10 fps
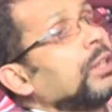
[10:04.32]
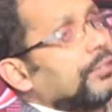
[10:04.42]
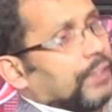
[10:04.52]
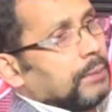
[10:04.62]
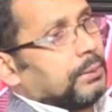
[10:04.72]

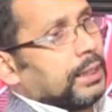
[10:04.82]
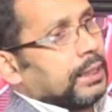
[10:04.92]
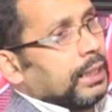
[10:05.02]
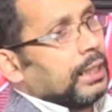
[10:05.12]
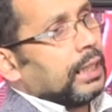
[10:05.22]
ফাইভ
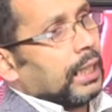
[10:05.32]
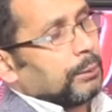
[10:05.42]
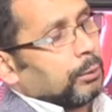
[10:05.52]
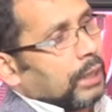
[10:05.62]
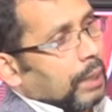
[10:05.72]
ডিগ্রি
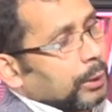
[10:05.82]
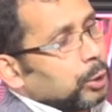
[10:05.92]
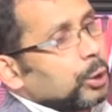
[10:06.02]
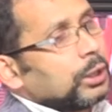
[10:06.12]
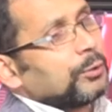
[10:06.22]
এবং আবার
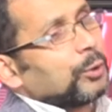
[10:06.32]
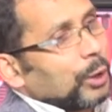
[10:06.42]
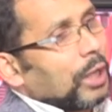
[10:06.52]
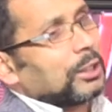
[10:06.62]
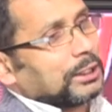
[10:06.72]
টোয়েন্টি ফোর
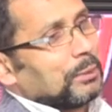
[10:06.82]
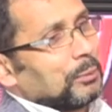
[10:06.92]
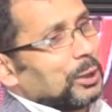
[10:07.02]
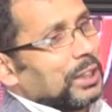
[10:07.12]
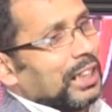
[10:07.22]
আওয়ার্সের
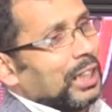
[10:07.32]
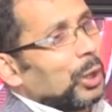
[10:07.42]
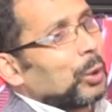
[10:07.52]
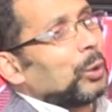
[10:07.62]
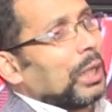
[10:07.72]
মধ্যে
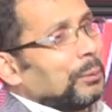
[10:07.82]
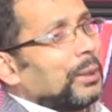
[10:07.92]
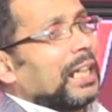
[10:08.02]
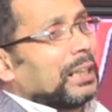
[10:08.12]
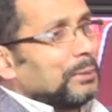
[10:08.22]
খোলার পরে
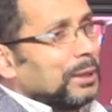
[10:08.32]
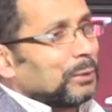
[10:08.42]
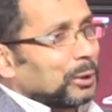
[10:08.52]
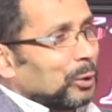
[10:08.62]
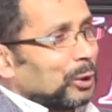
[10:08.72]
এক মিনিট
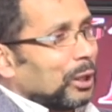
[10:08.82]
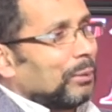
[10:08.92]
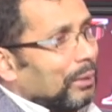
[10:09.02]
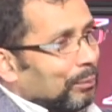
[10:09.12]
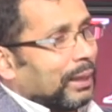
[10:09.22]
মতো খুলতে হবে
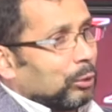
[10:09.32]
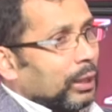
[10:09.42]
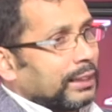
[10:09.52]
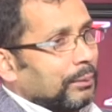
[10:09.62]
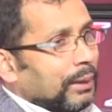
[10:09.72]
মানে
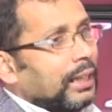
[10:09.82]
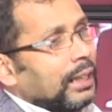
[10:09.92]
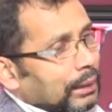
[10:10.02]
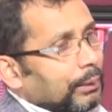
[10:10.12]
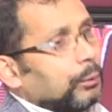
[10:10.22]
খোলা যাবে
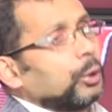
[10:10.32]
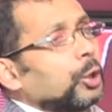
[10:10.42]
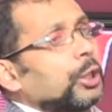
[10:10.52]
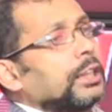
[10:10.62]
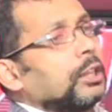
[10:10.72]
তারপর বন্ধ
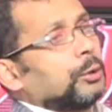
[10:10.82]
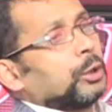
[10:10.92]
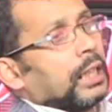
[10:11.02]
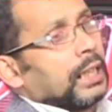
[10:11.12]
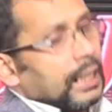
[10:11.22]
করে দিতে হবে
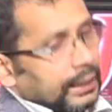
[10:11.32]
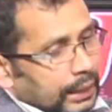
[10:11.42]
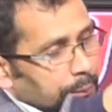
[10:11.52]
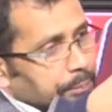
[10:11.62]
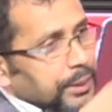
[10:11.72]
সুতরাং আচ্ছা।
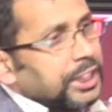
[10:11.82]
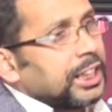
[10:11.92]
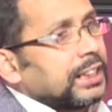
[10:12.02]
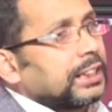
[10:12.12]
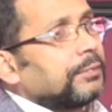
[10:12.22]
তারা বিশেষ
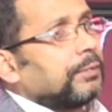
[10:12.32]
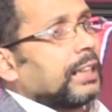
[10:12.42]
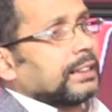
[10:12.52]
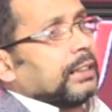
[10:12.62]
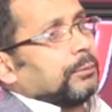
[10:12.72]
একটা
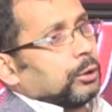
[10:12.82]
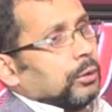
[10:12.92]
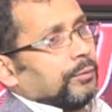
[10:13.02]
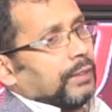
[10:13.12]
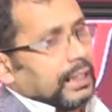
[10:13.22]
ফ্লাস্কের মতো
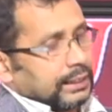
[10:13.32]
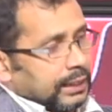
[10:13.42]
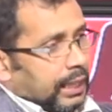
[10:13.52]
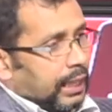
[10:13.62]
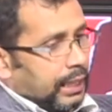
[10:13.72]
ফ্লাস্ক
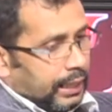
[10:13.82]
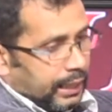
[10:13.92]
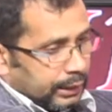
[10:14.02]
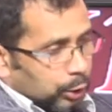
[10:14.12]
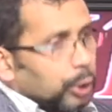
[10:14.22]
না
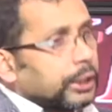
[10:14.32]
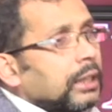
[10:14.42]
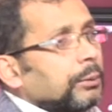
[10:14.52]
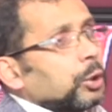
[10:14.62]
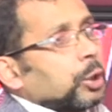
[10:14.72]
একটা
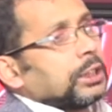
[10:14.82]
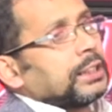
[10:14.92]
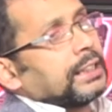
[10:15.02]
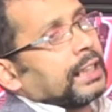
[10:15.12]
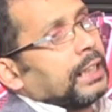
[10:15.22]
কন্টেনের মতো করতেছে
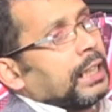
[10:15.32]
যেখানে